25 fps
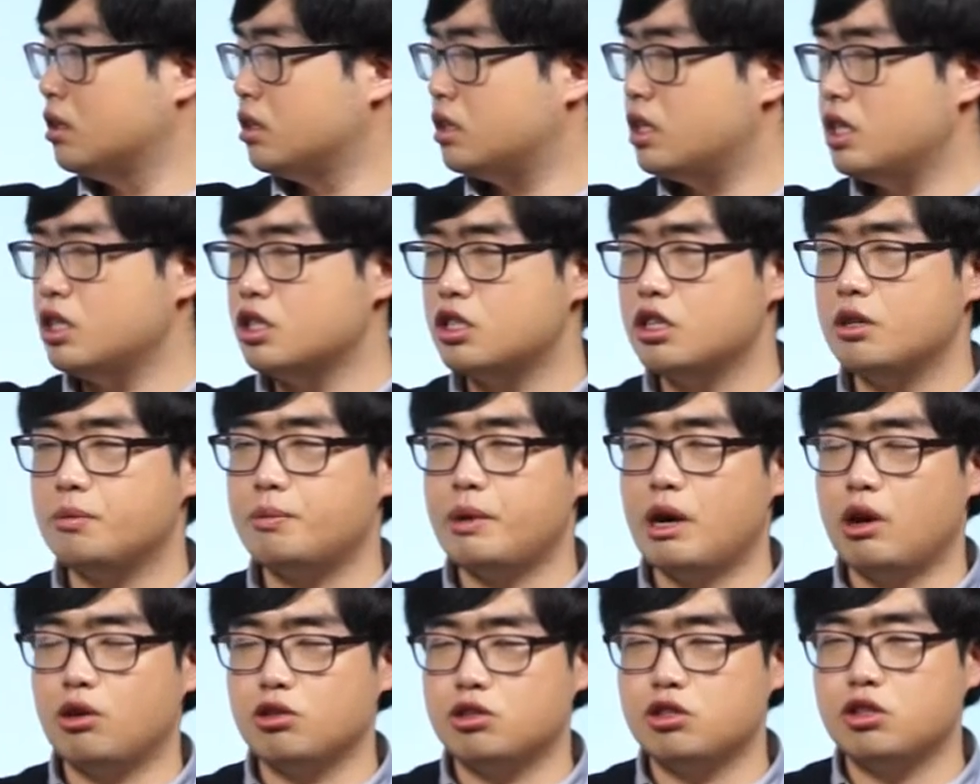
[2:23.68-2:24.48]
先是
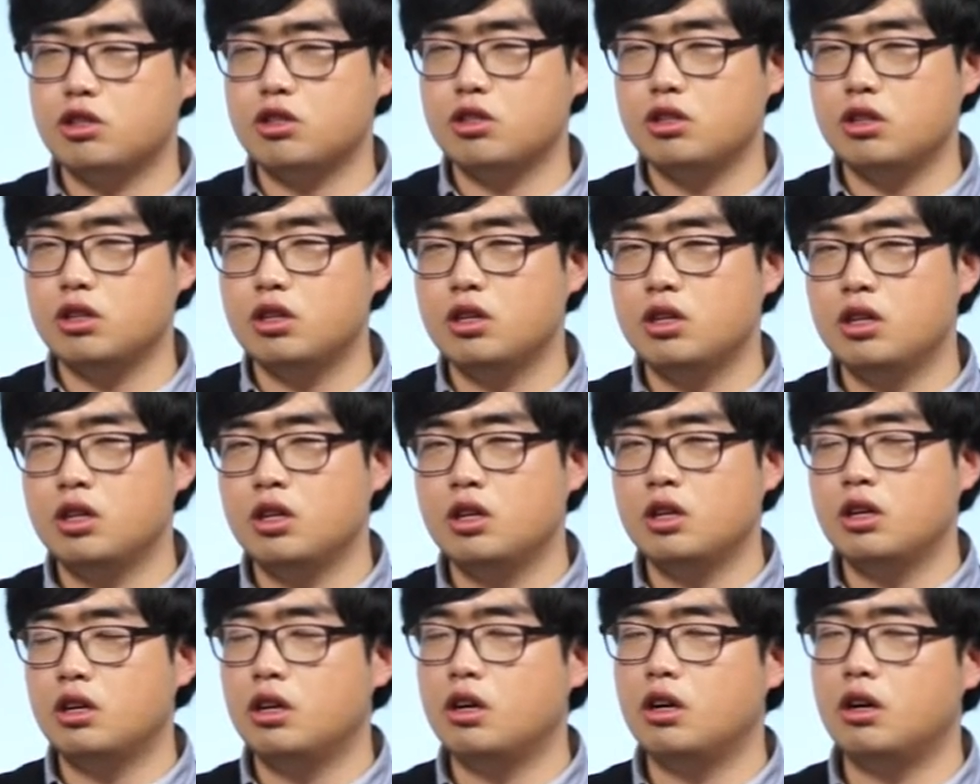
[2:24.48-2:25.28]
表示
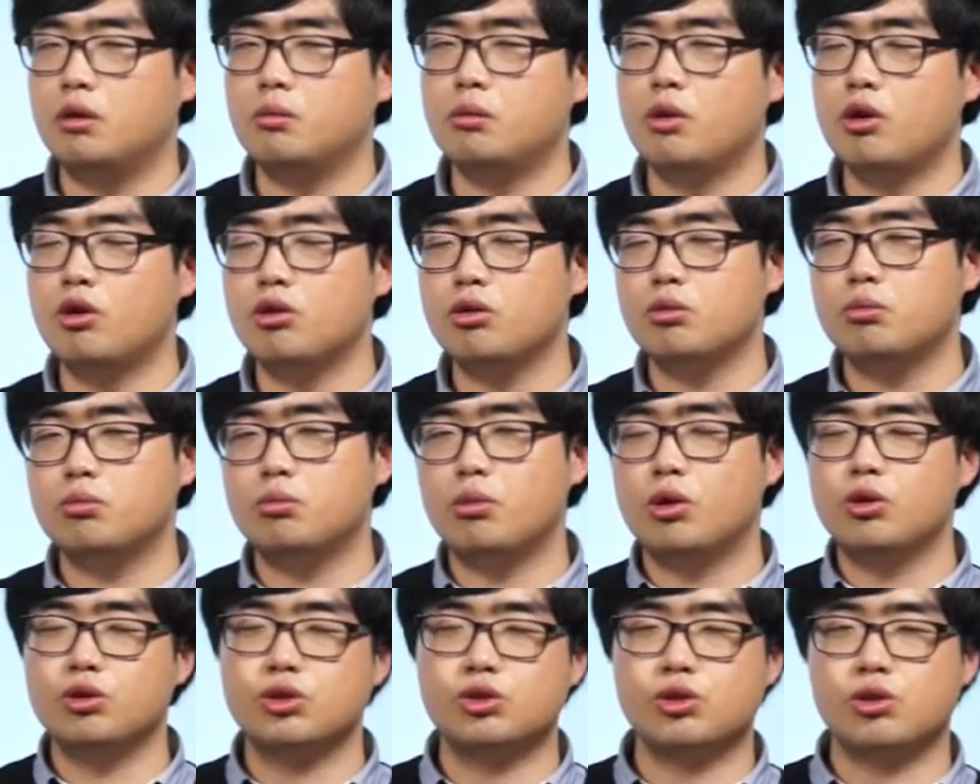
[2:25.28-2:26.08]
啊某
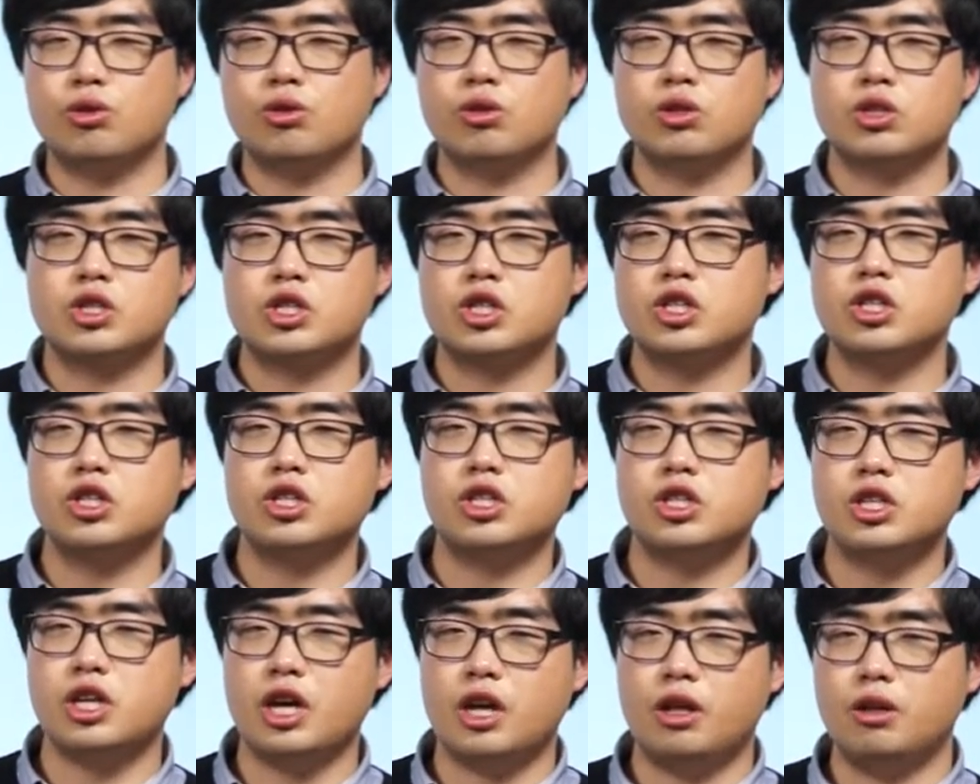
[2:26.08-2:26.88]
某种事
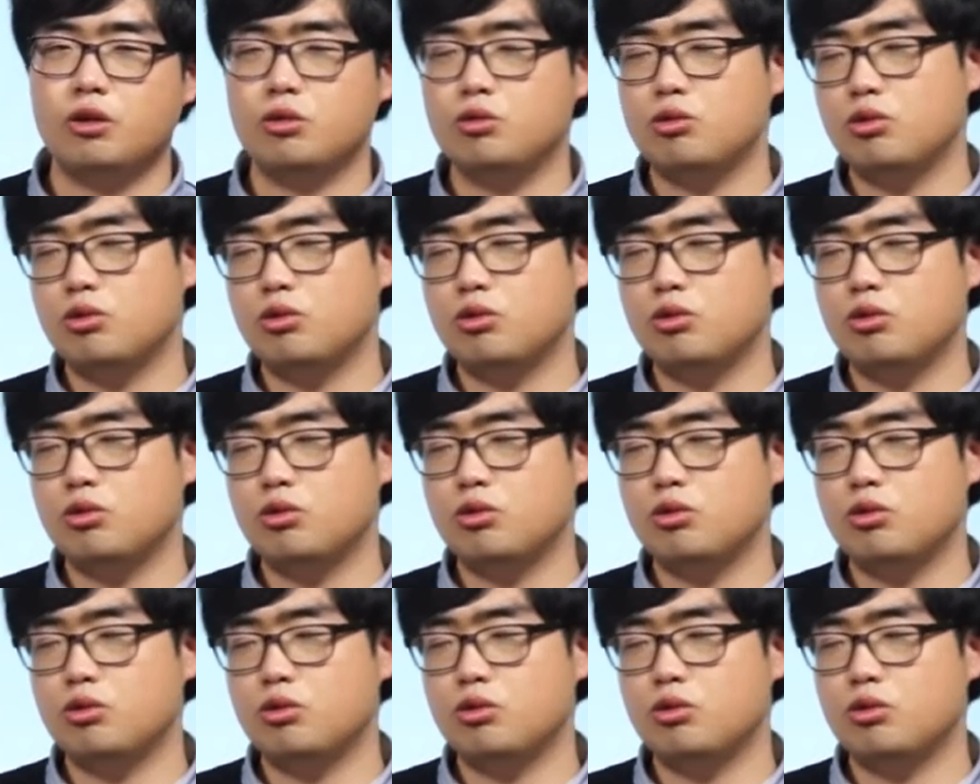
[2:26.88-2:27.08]
件